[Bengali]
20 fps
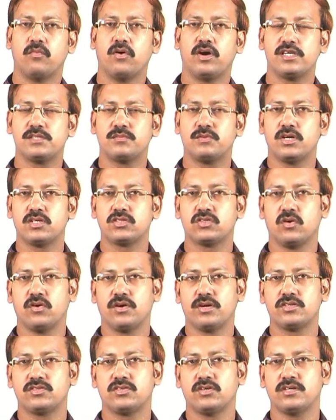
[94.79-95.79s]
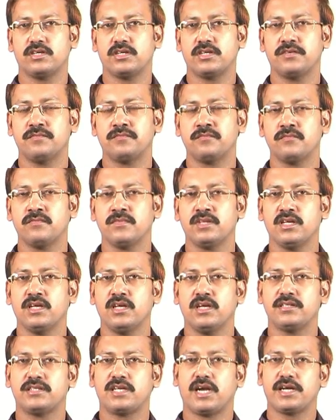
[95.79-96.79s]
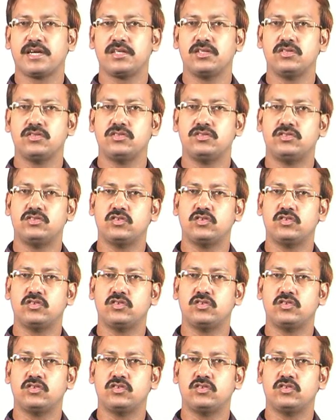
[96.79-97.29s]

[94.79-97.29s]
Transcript: বয়স বাড়ার সঙ্গে সঙ্গে তার কিন্তু